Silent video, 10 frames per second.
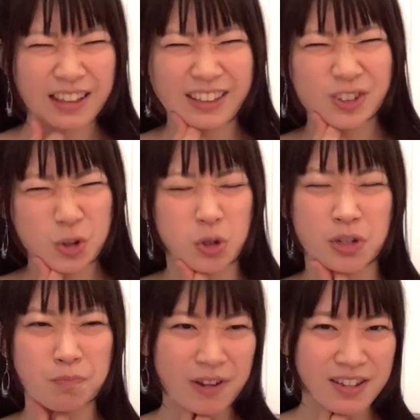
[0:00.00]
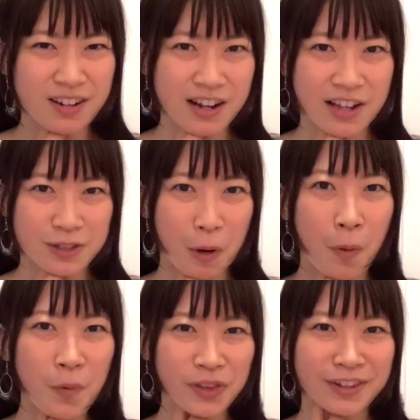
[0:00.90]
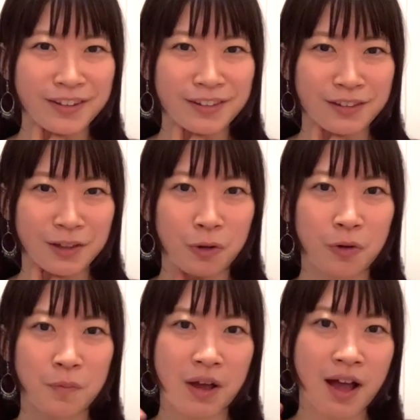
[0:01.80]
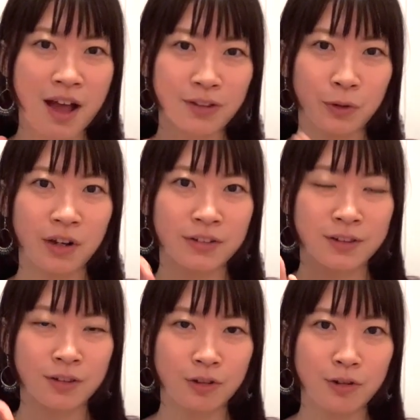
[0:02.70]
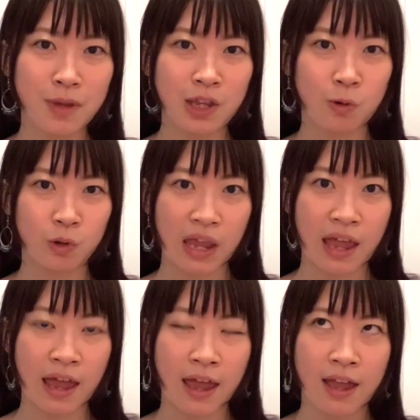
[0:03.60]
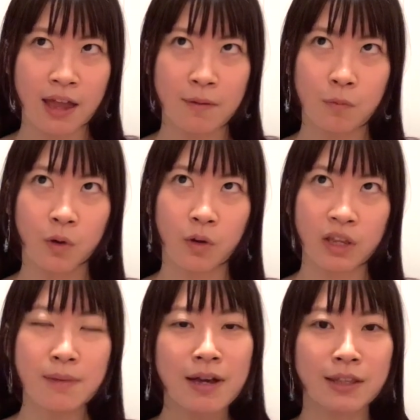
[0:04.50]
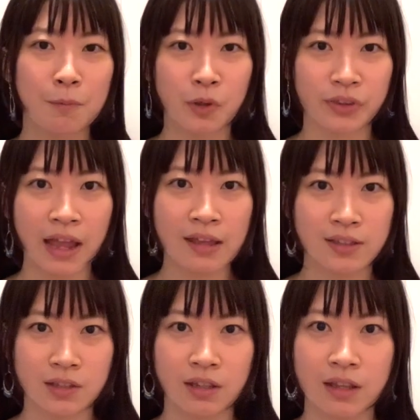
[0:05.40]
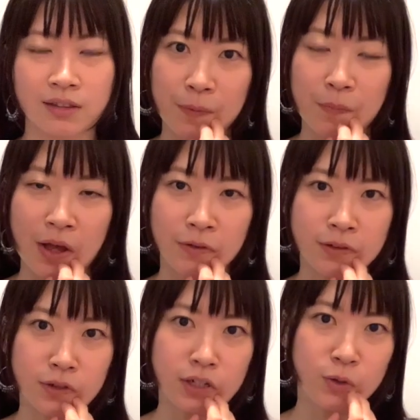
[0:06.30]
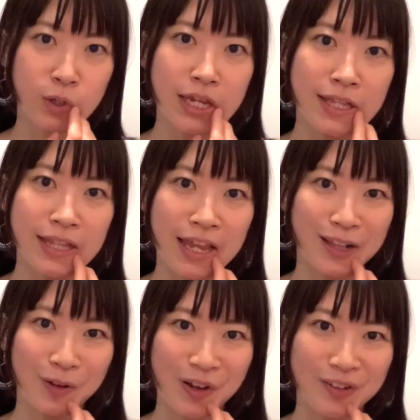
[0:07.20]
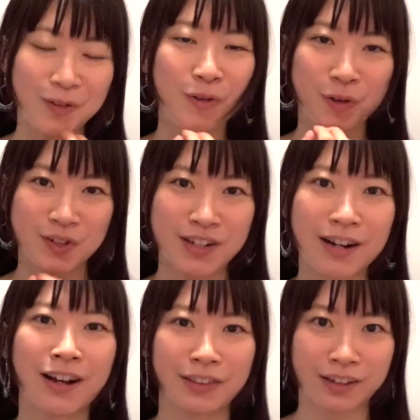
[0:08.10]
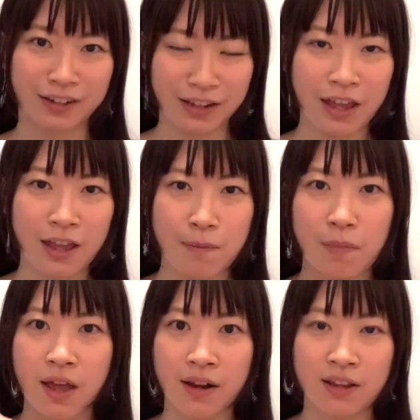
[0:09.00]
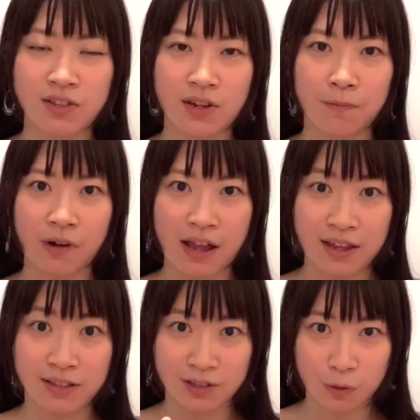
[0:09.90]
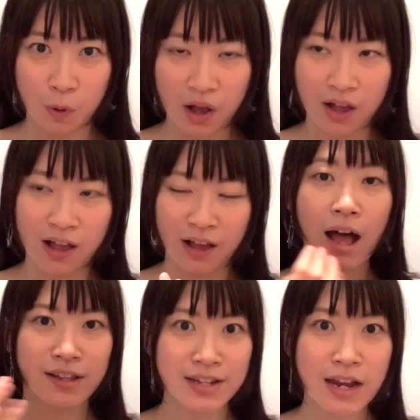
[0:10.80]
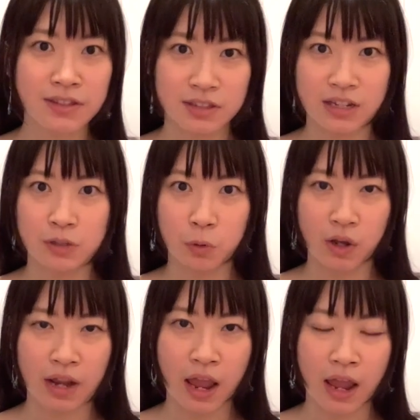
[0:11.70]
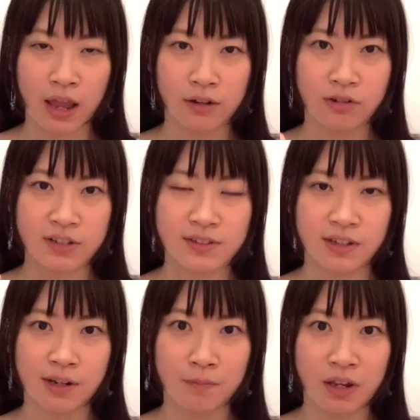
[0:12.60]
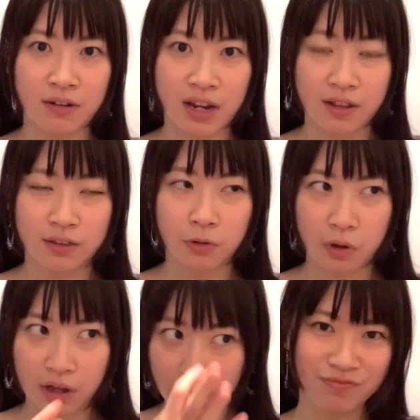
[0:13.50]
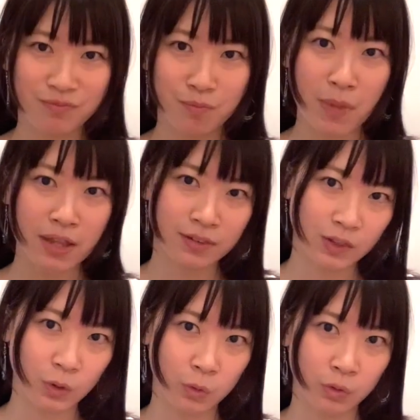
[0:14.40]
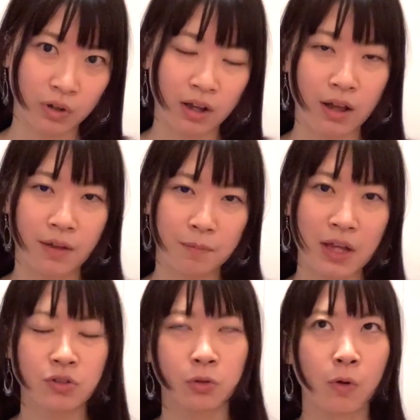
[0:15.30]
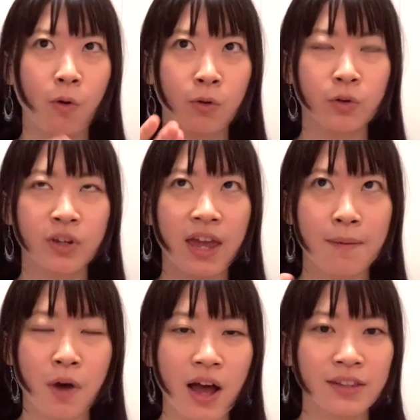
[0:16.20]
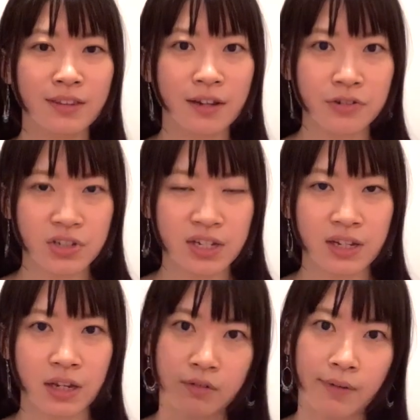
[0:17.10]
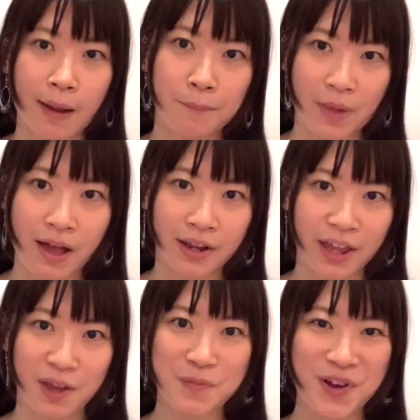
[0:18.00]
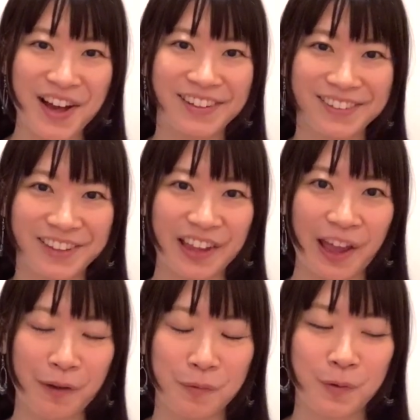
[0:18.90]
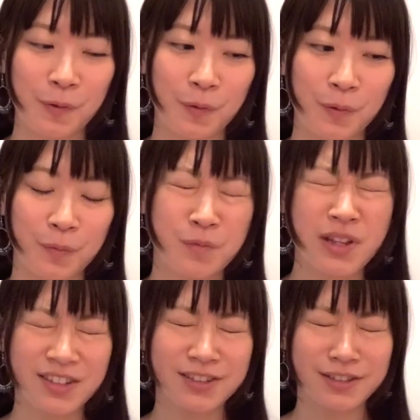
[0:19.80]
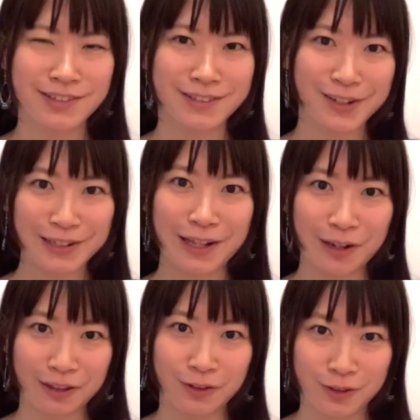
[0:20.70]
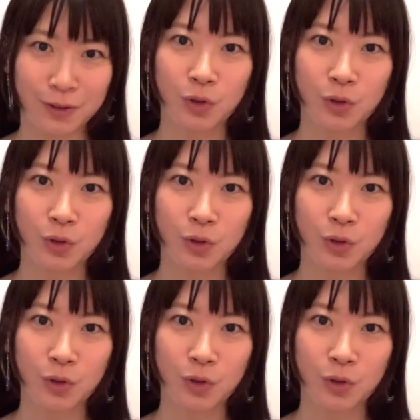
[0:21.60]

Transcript: ちょっと失敗したかなって思ったんですけど、まあそれがスルメ曲で、もう今でも大好きです。まあ普通にグリーンデーとかその頃知らなかったからね、メアリー・ジェ・ブライジとか、アシャンティとかね、クリスティーナ・ミリアンとか、メストとか、まあちょっとロック系も入ってるし、ラッパー系も入ってて、もうめっちゃ好きになってずっと